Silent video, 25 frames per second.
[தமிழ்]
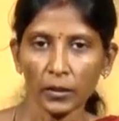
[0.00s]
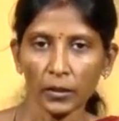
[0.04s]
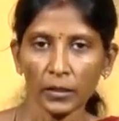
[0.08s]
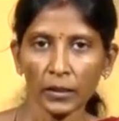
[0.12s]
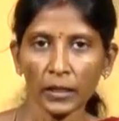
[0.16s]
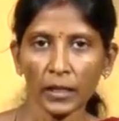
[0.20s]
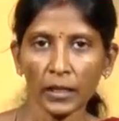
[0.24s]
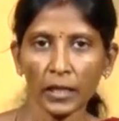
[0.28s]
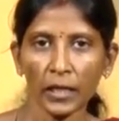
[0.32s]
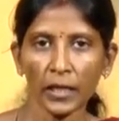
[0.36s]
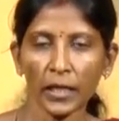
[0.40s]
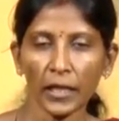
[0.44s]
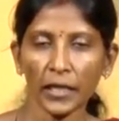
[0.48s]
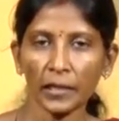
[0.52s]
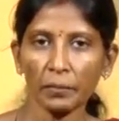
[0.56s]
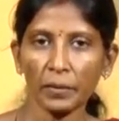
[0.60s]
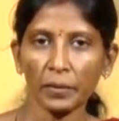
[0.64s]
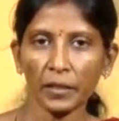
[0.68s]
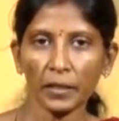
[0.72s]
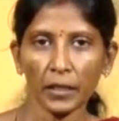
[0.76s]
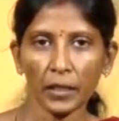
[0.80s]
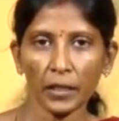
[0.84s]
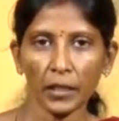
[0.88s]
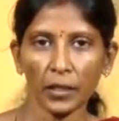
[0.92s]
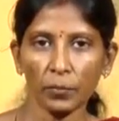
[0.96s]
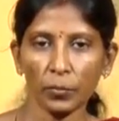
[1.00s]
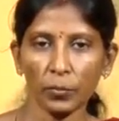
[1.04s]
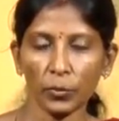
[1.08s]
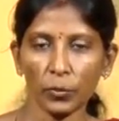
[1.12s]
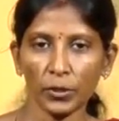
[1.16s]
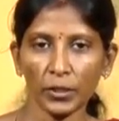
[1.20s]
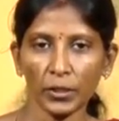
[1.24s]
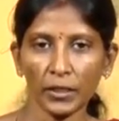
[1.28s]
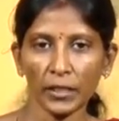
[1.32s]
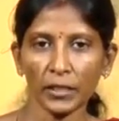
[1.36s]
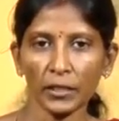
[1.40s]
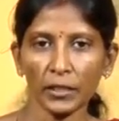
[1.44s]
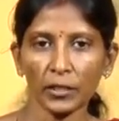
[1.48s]
இந்த கண்ணாடி பாட்டிலில்
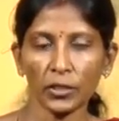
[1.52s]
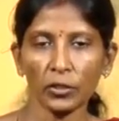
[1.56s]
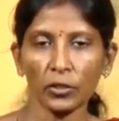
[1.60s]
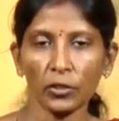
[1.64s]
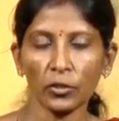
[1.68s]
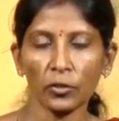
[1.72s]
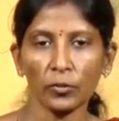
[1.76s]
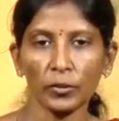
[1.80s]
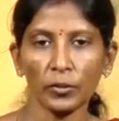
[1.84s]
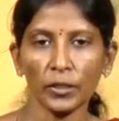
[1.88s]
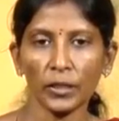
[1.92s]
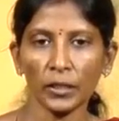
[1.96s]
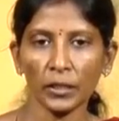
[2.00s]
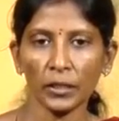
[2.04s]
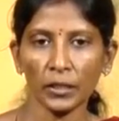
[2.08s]
போட்டு எடுத்துக்கணும்